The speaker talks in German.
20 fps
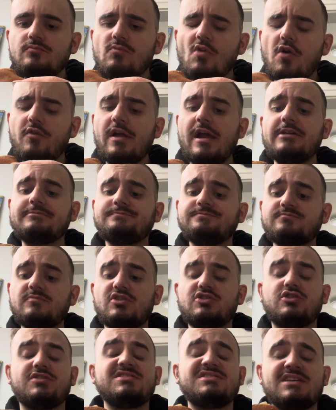Okay,
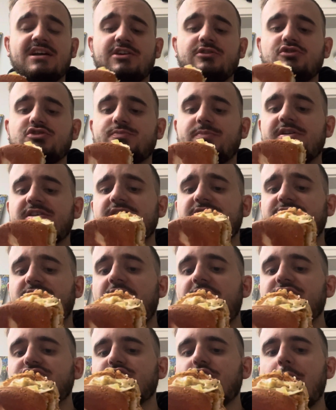schon sehr knusprig das
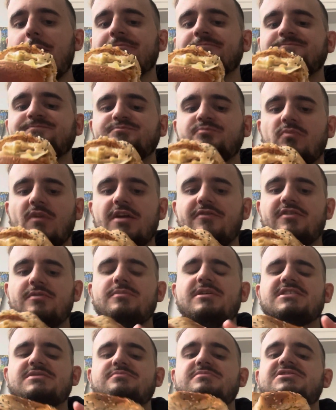Fleisch. Ich finde,
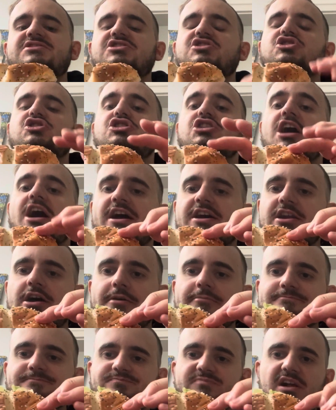der ist ein bisschen
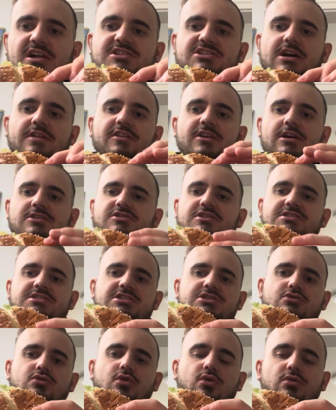kleiner als andere. Also er ist
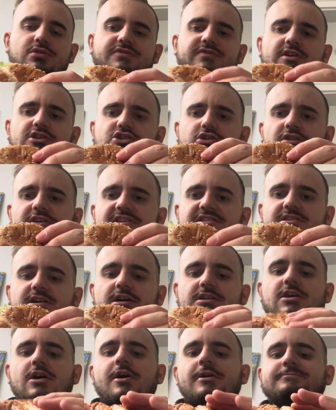nicht so groß. Vielleicht schaut er jetzt
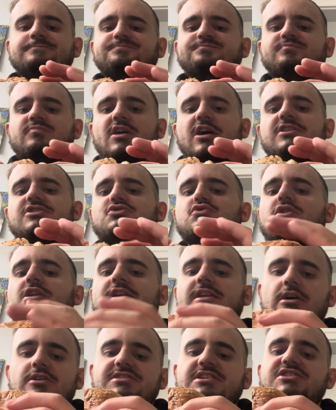gerade gar nicht so
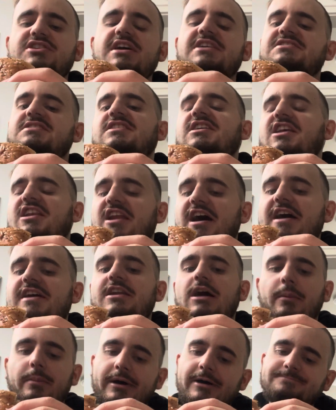klein aus. Also er ist nicht klein,
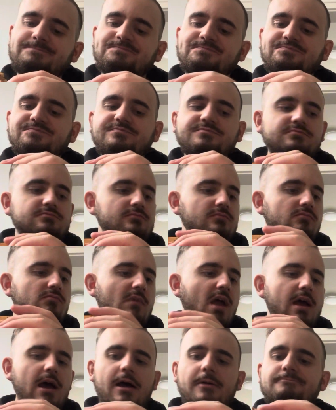aber
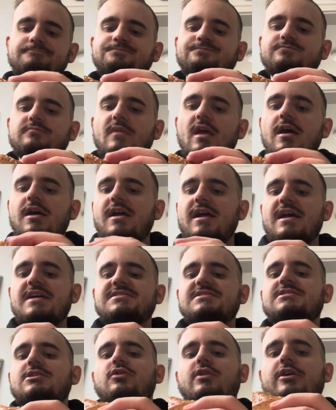ähm,
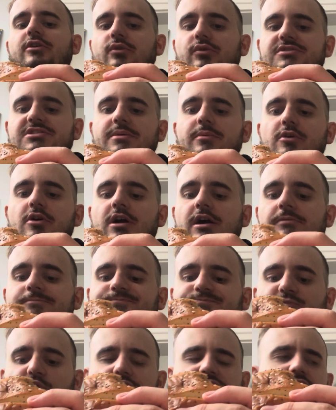es ist auch kein großer
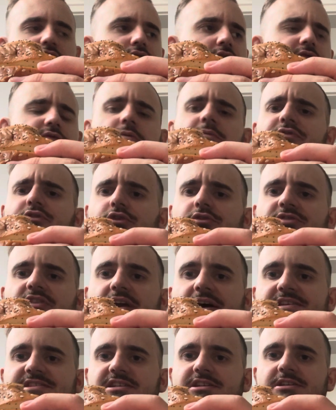Burger. Kostet auch nur
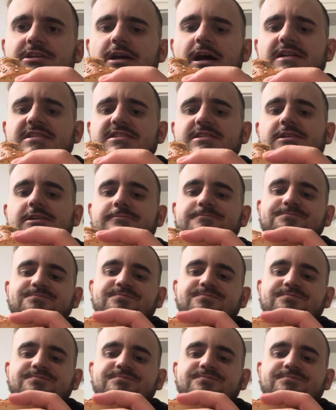5,39 einzeln.